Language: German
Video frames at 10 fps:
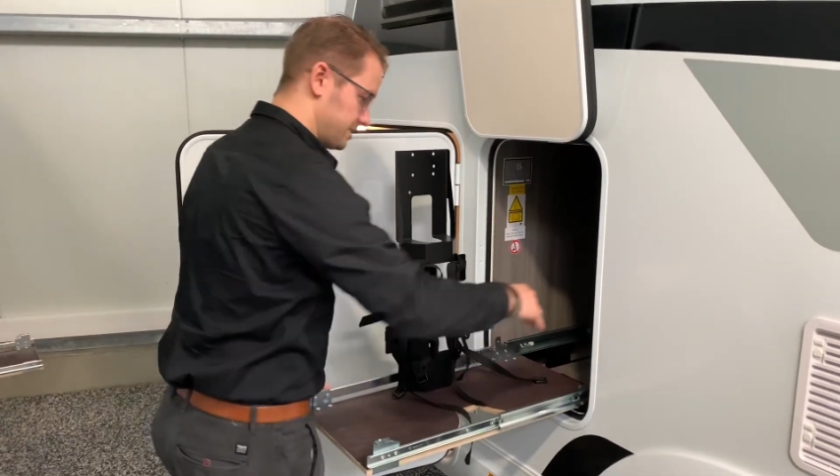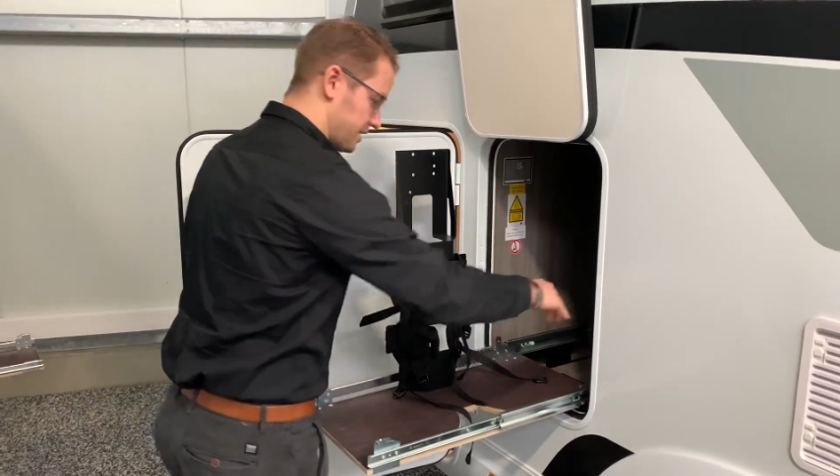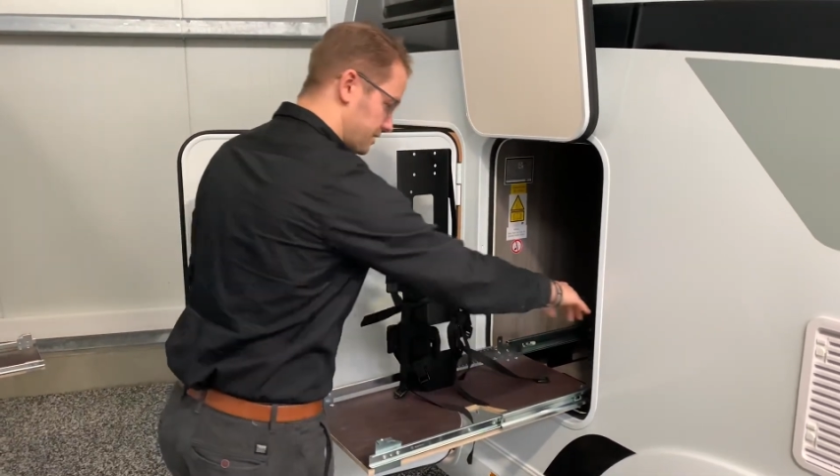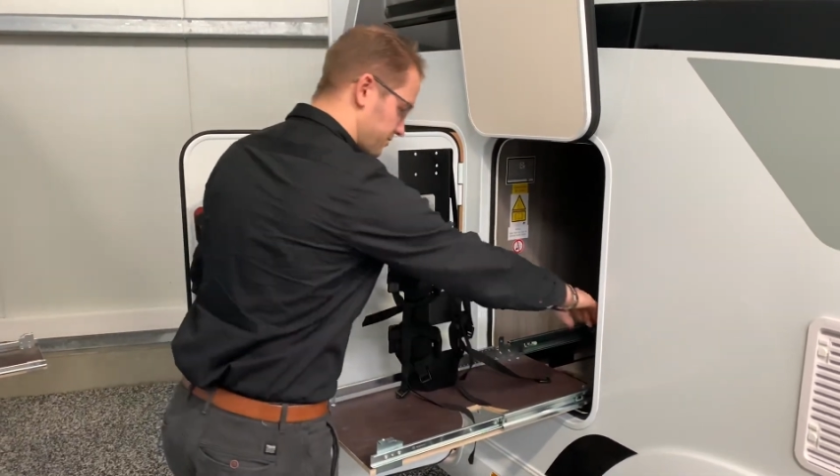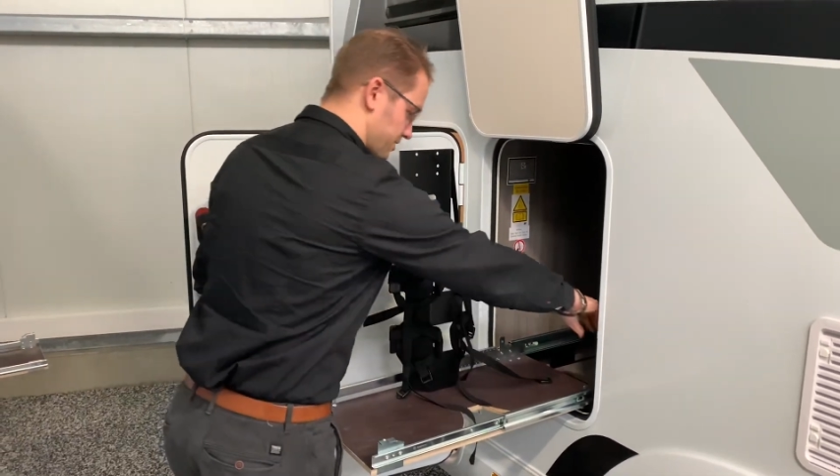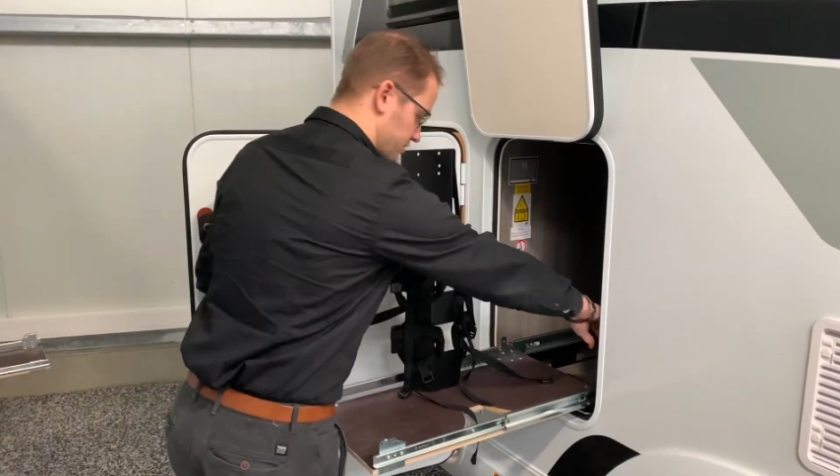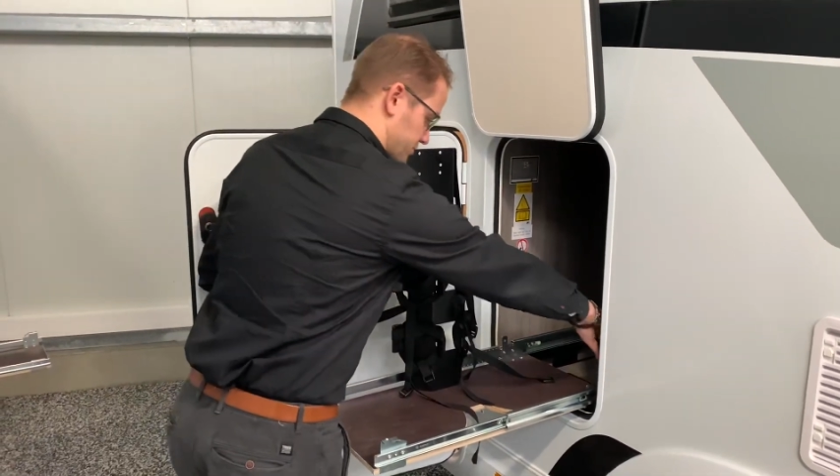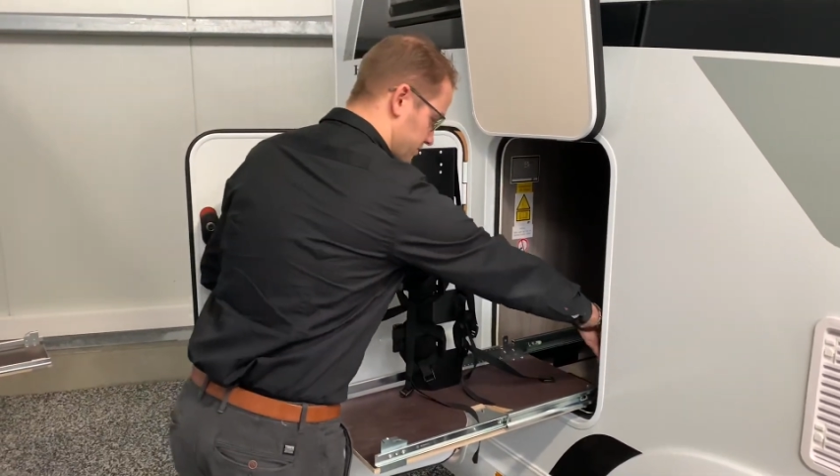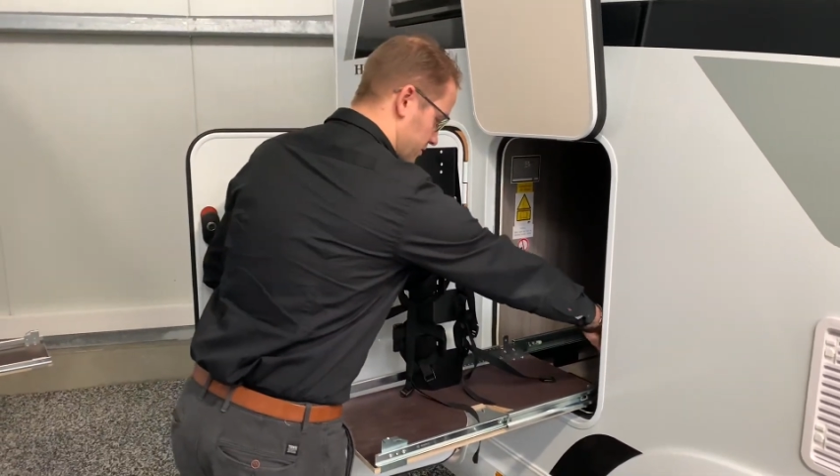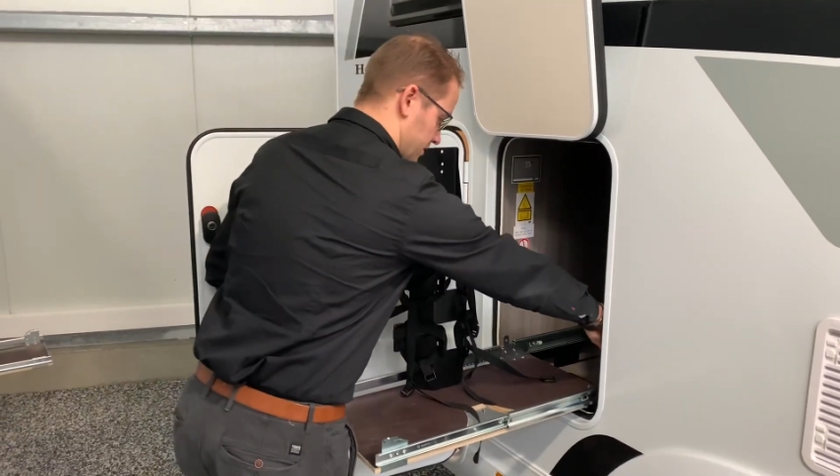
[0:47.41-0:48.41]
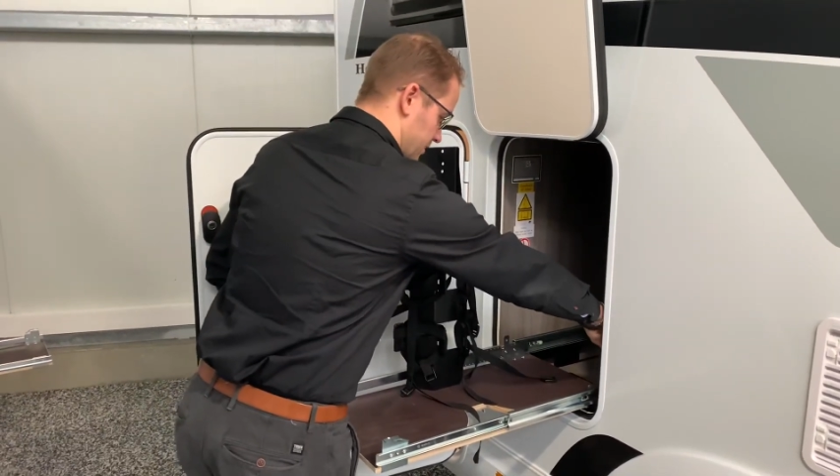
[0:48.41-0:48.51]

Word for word: die Gasflaschen